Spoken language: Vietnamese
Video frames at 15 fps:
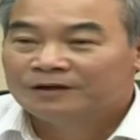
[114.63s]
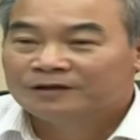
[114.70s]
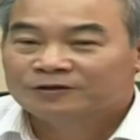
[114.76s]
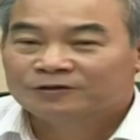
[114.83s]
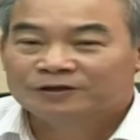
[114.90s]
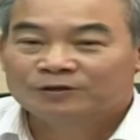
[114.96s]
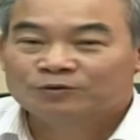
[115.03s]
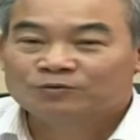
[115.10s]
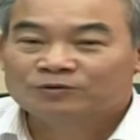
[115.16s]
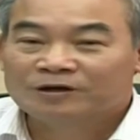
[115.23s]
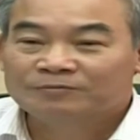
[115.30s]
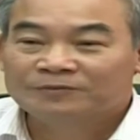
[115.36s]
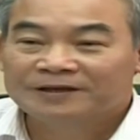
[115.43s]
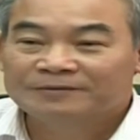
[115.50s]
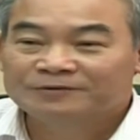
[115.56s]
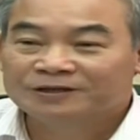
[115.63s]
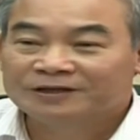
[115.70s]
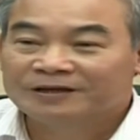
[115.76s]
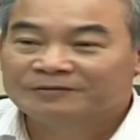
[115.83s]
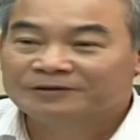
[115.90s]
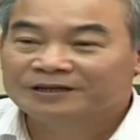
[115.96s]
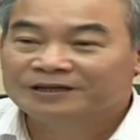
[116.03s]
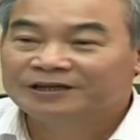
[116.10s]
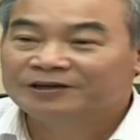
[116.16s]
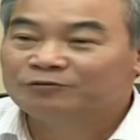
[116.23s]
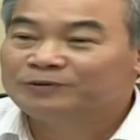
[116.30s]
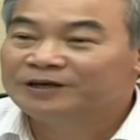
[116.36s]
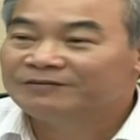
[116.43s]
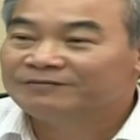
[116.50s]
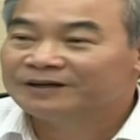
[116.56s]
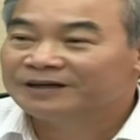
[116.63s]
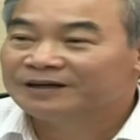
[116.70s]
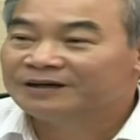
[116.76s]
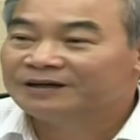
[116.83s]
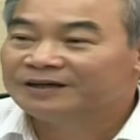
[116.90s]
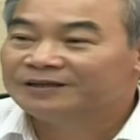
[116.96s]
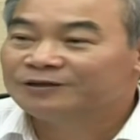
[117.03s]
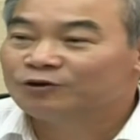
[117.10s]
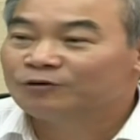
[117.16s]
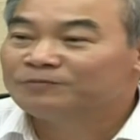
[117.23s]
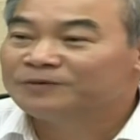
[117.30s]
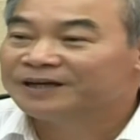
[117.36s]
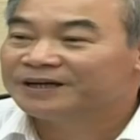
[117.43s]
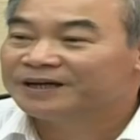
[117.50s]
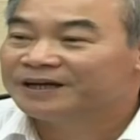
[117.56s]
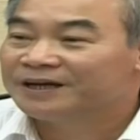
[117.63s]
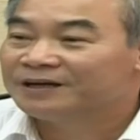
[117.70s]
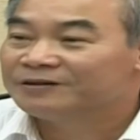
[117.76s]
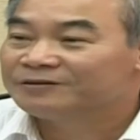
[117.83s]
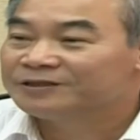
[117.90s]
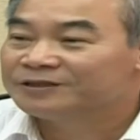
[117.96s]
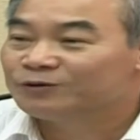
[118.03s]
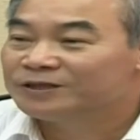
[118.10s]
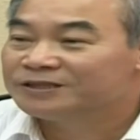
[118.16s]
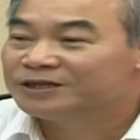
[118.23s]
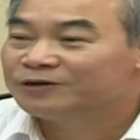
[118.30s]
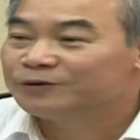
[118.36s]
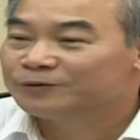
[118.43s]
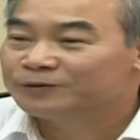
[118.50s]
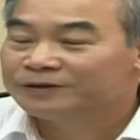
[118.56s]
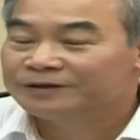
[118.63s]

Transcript: rồi thì cung cấp thêm cho các em những cái hiểu biết về các cái nhóm ngành nghề ngoài xã hội